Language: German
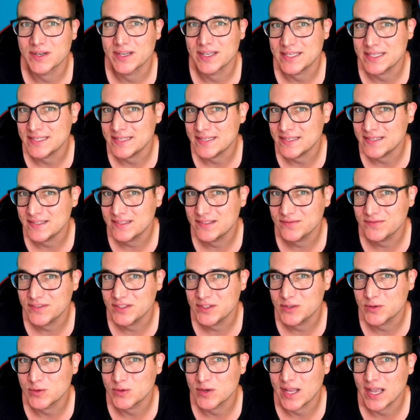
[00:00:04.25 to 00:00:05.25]
In diesem
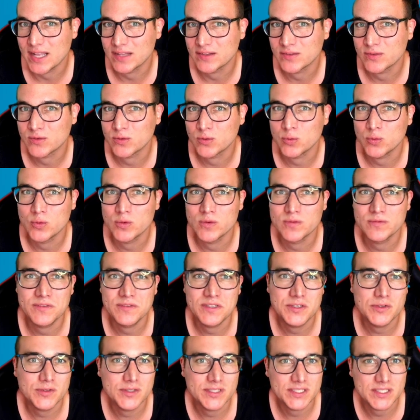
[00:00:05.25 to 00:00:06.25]
Video lernst du,
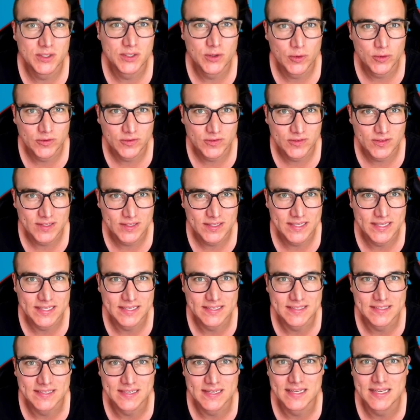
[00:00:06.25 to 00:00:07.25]
wie du die künstliche
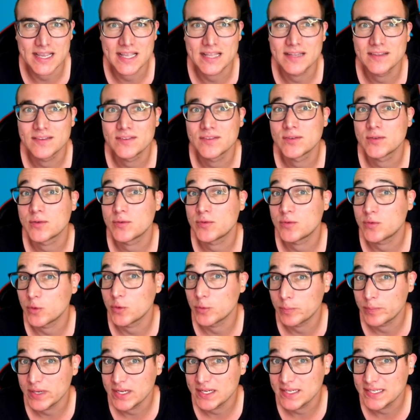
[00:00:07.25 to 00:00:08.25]
Intelligenz für
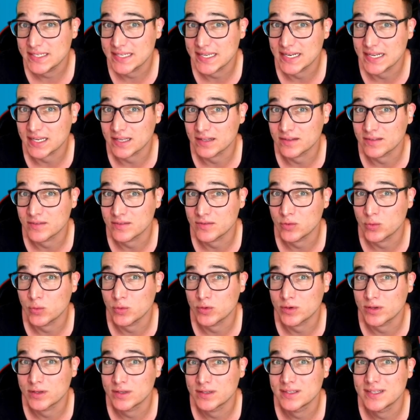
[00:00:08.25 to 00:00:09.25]

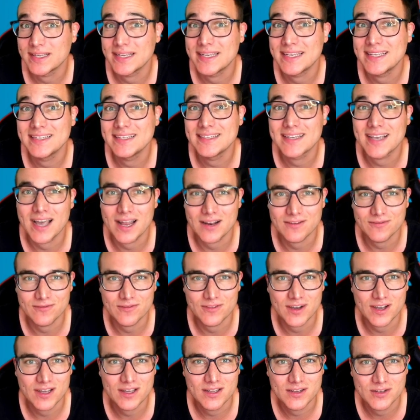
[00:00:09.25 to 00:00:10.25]
Bildgenerationen in
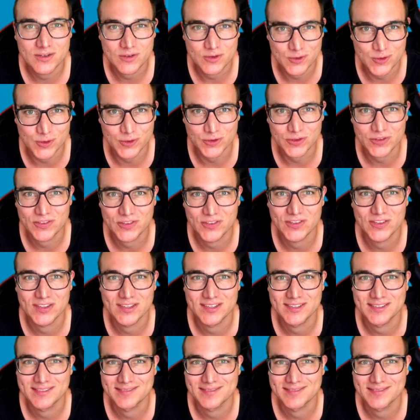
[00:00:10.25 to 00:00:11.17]
Canva nutzt.